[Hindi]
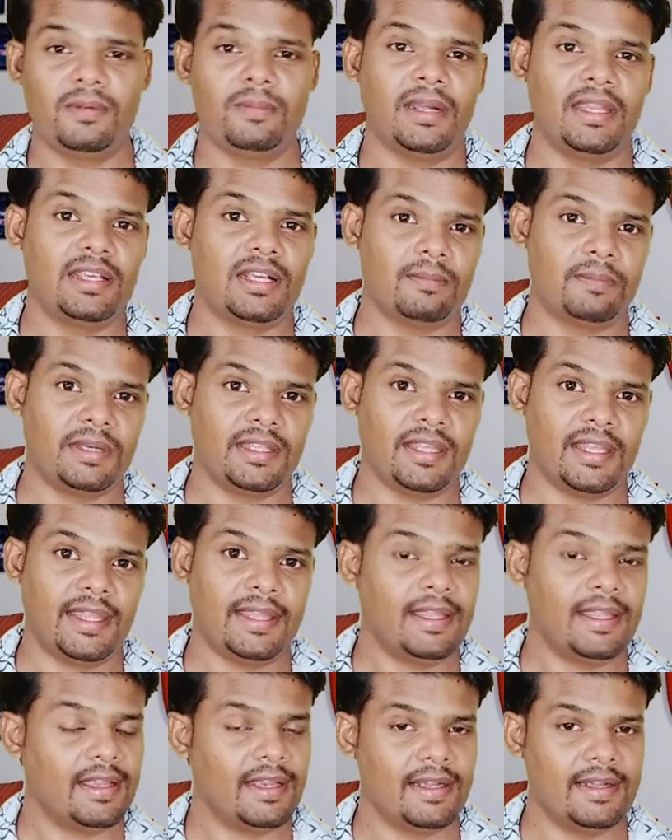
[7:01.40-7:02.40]
बड़ी कंपनी
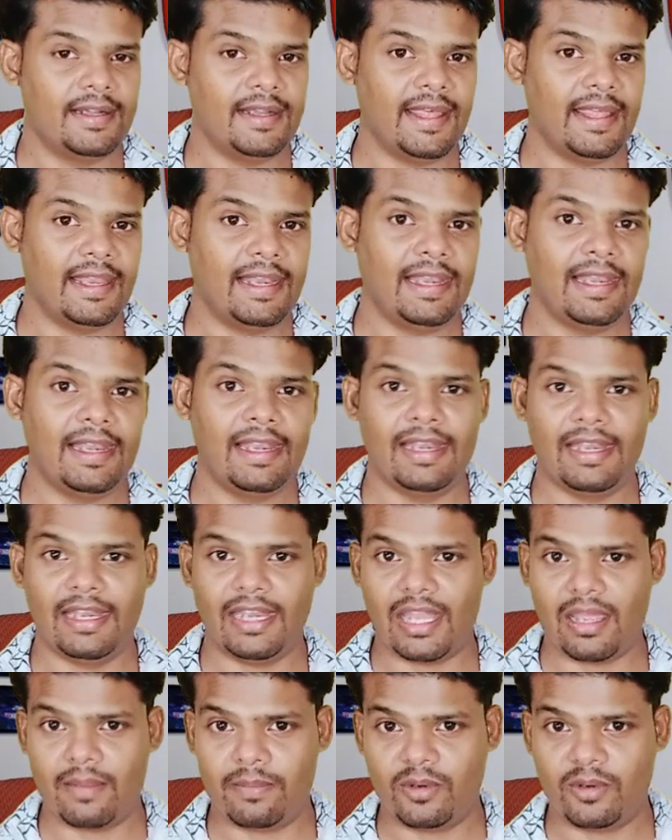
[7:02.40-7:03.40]
है डेल
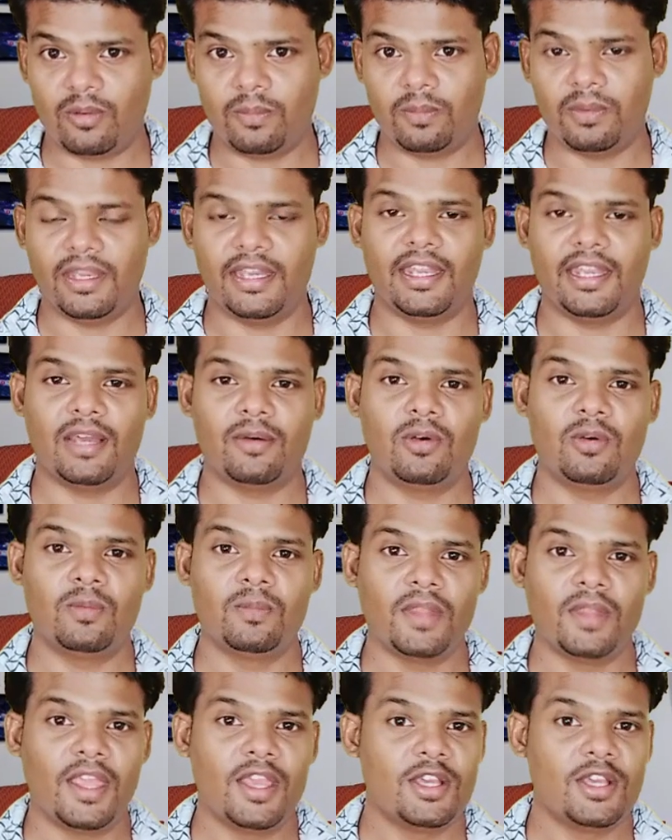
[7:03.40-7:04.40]
लैपटॉप लेना वो
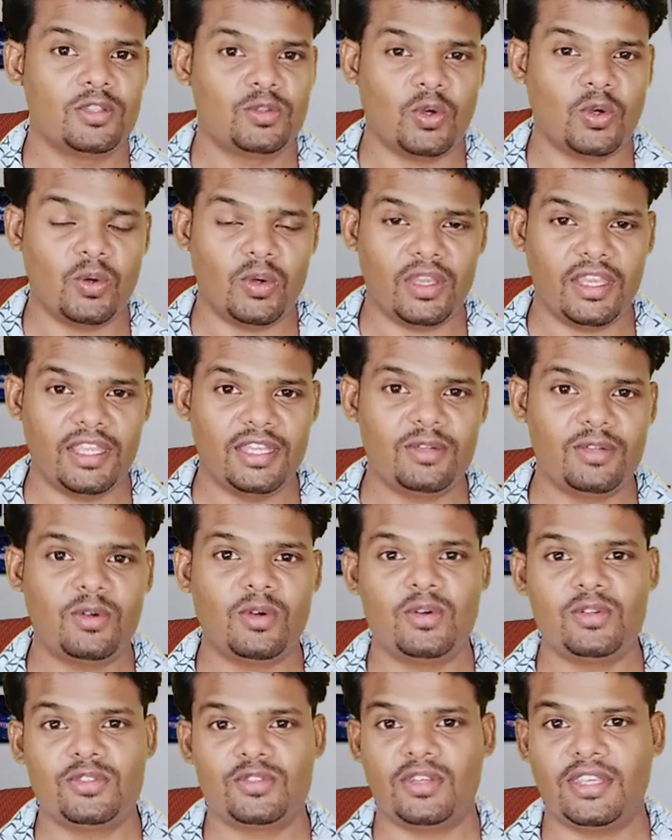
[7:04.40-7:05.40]
तो
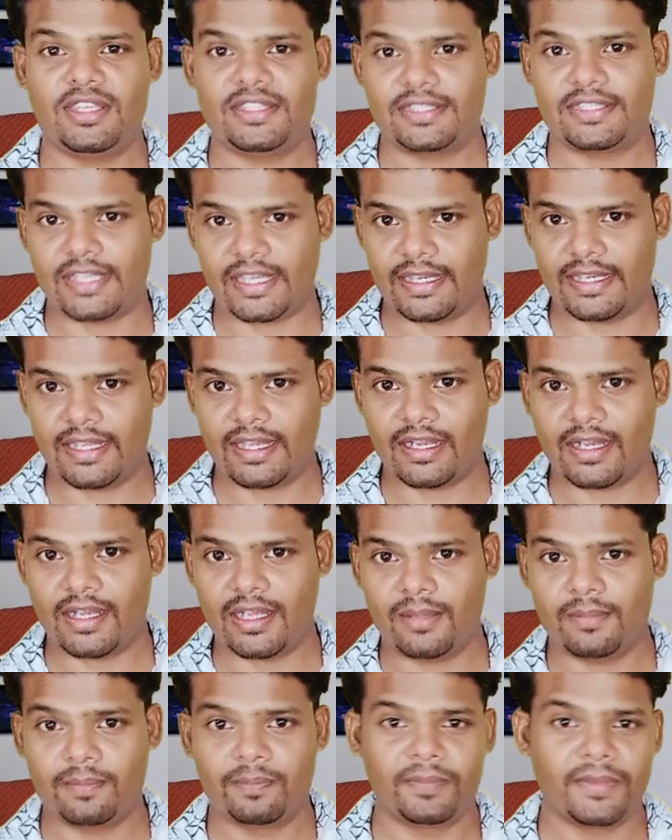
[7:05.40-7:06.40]
इनको जो ये चाइना
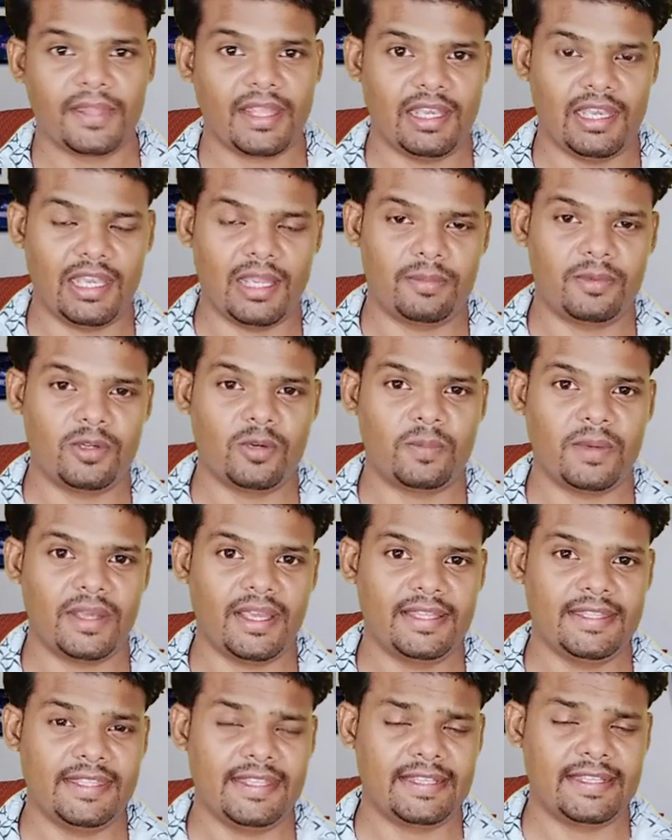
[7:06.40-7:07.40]
का लैपटॉप
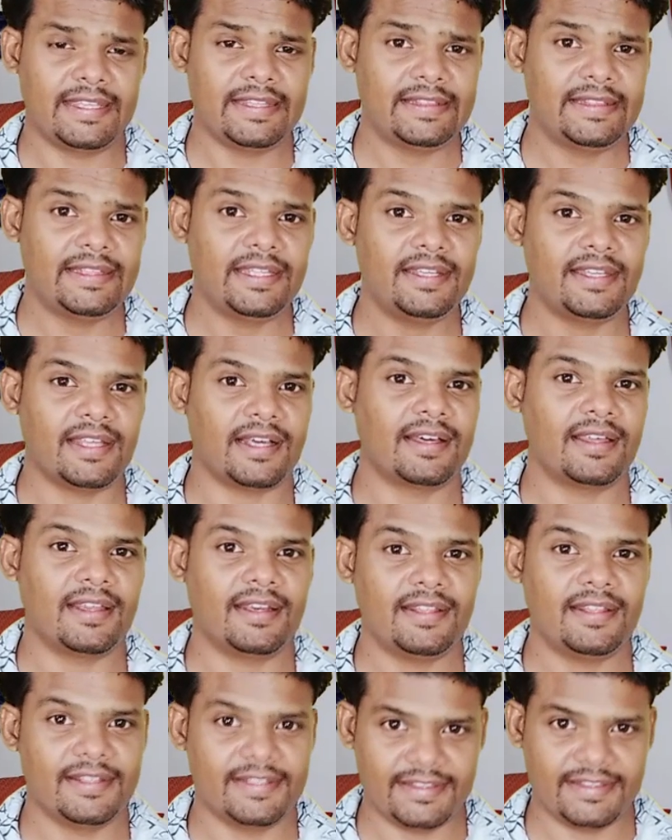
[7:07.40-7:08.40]
है ये कितनी
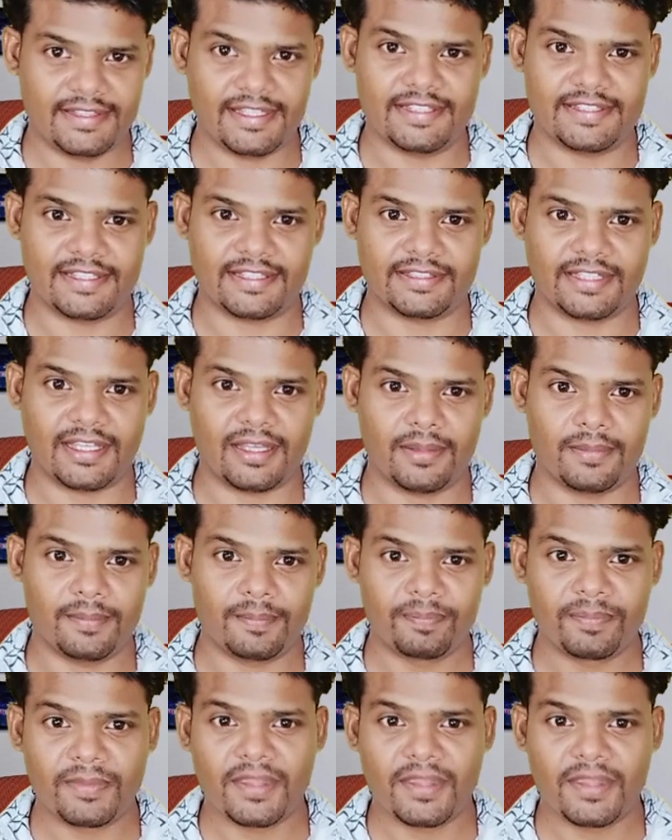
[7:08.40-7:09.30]
टक्कर दे सकता है